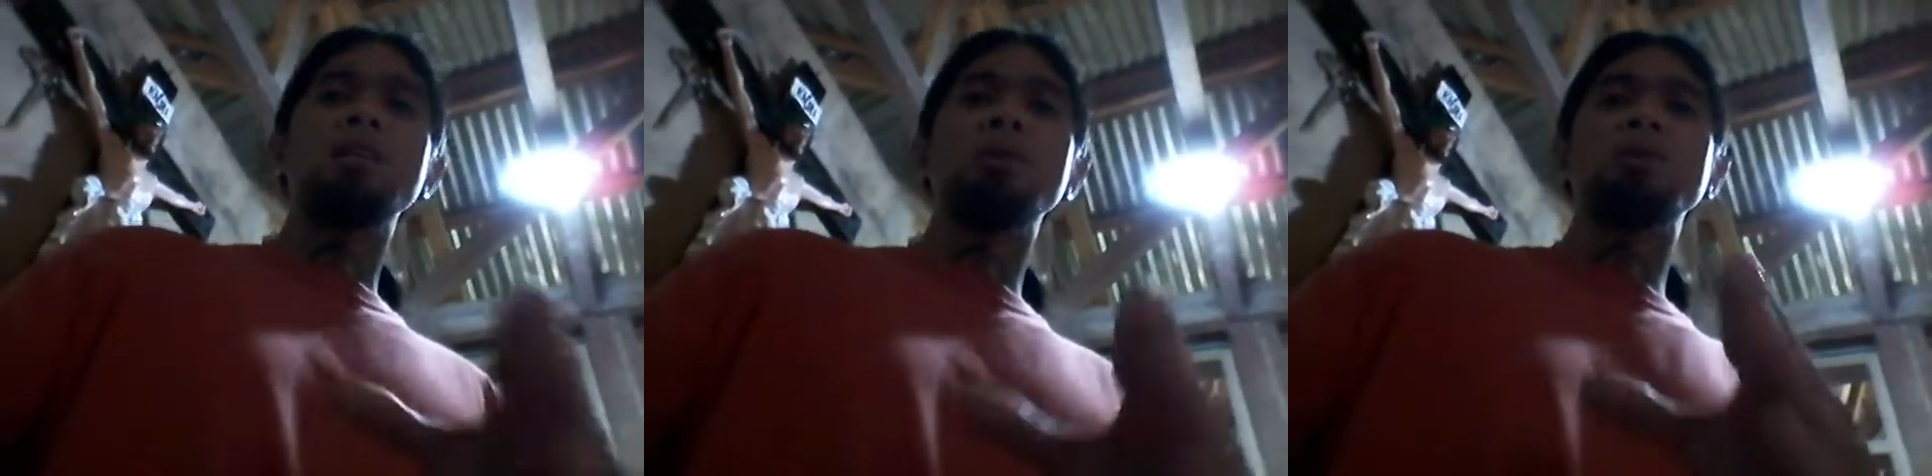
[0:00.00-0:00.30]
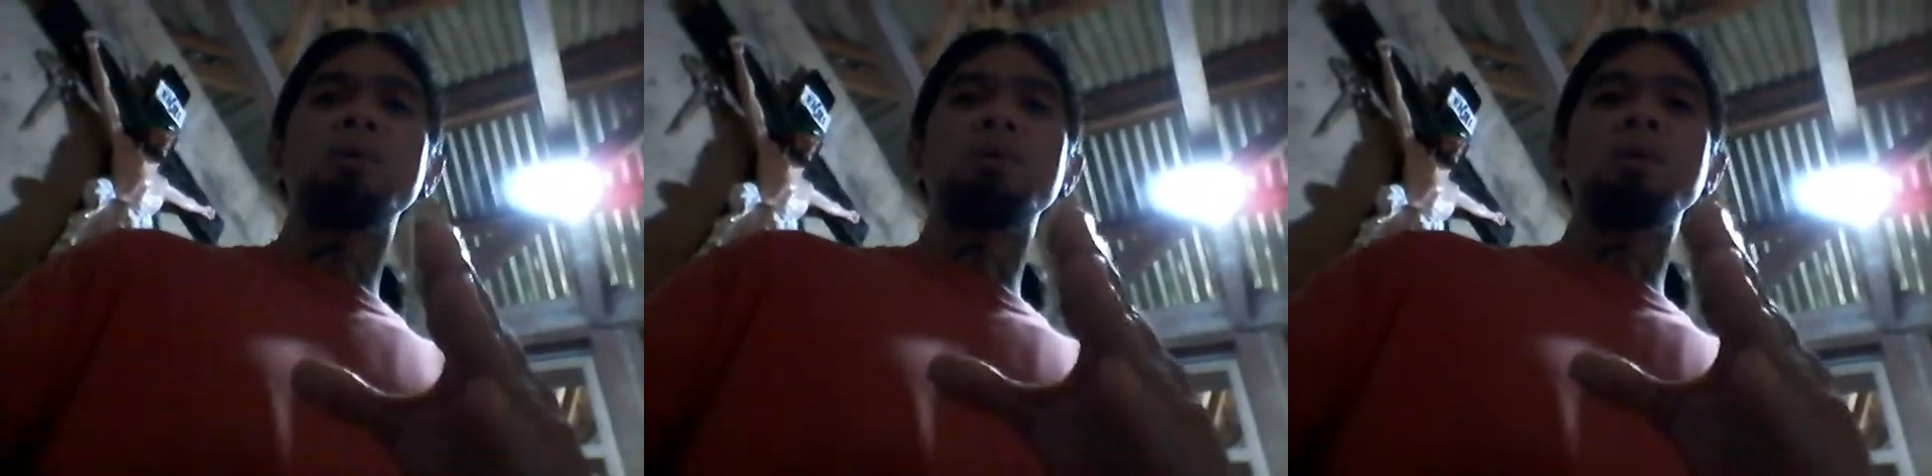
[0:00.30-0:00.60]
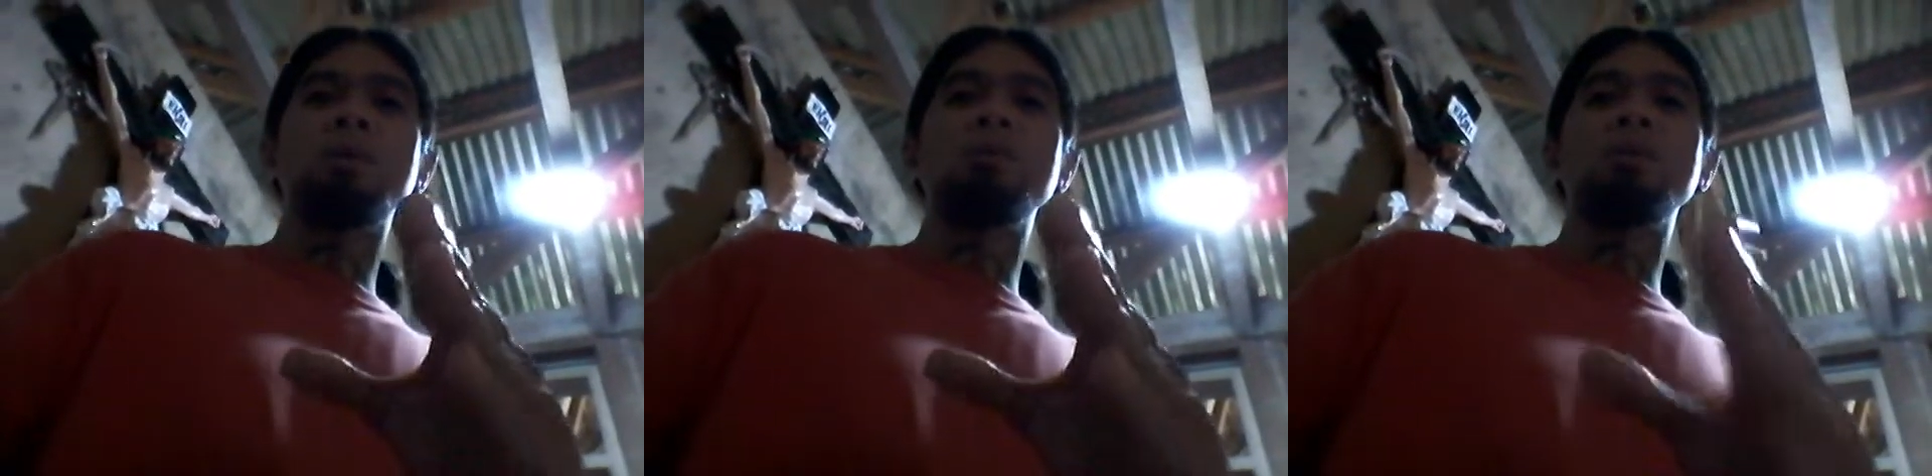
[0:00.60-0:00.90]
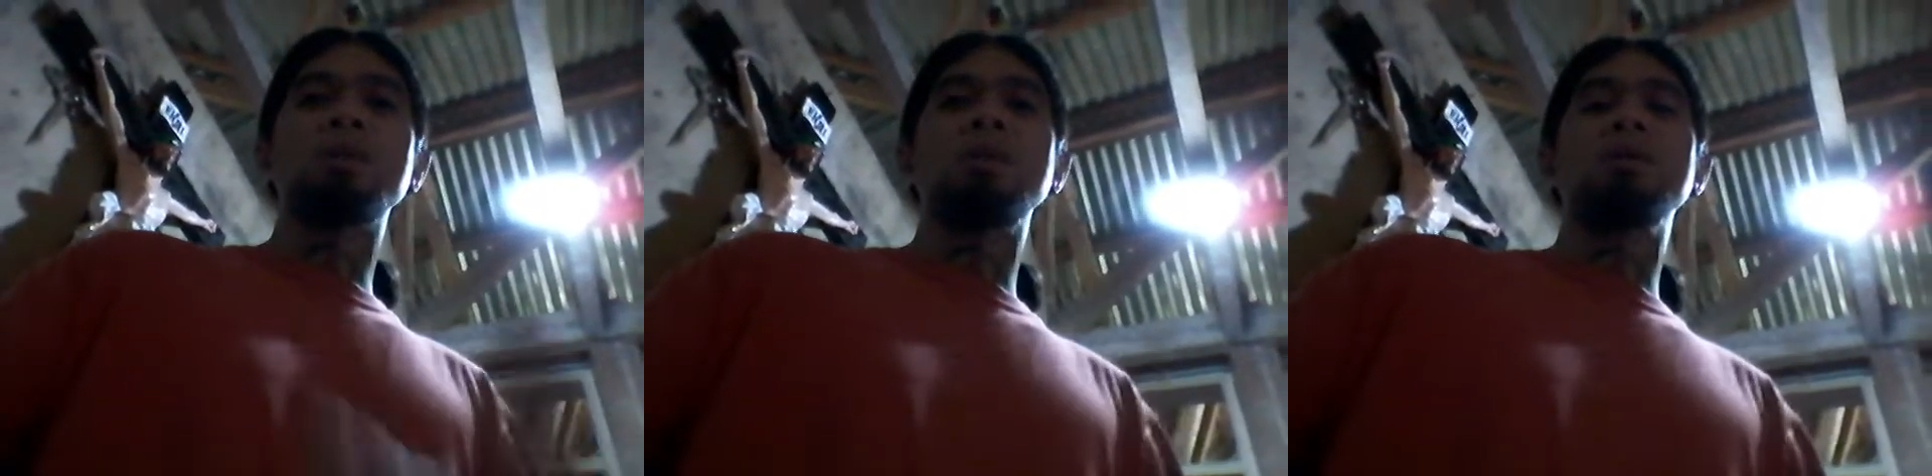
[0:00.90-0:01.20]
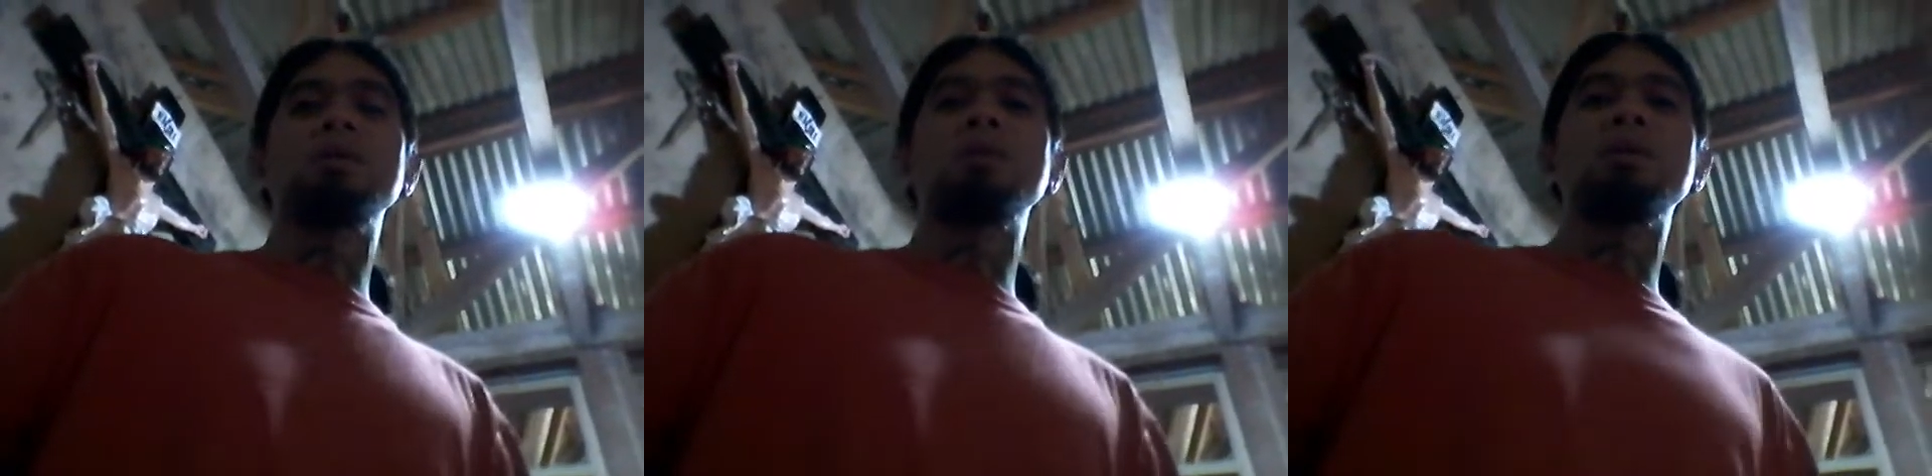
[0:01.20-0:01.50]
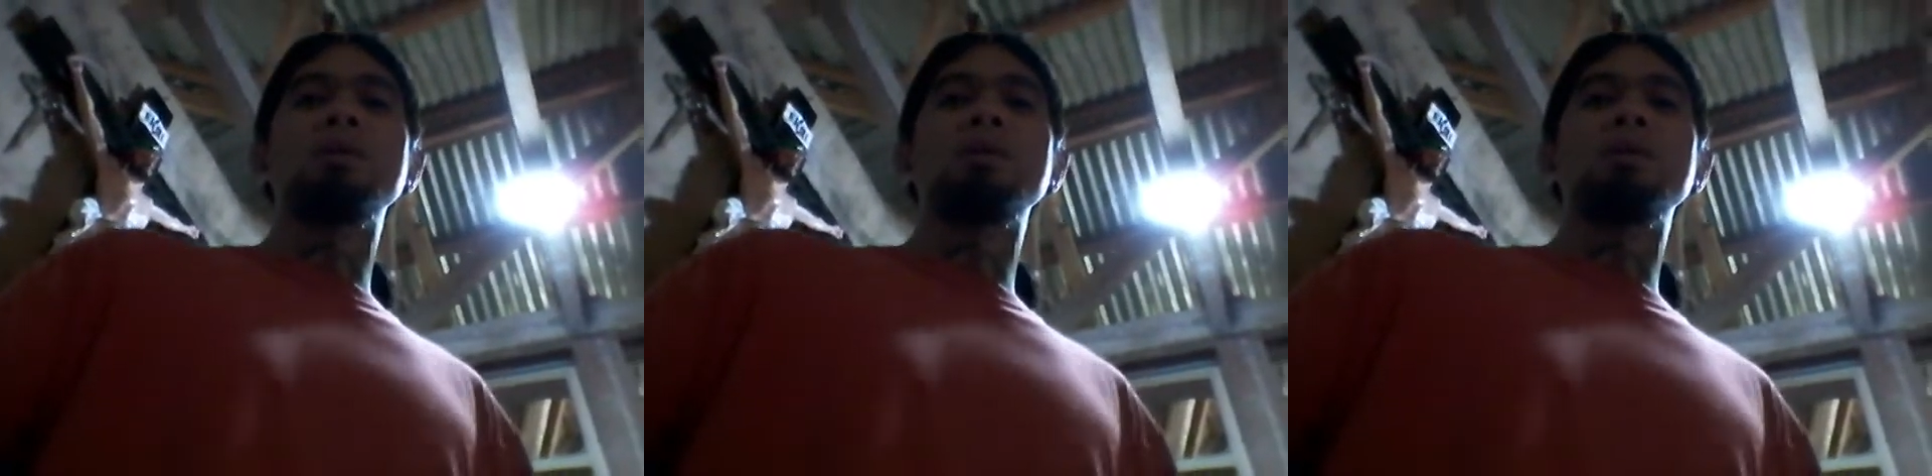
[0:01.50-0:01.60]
si Lucifer pagbuhat sa Ginoo.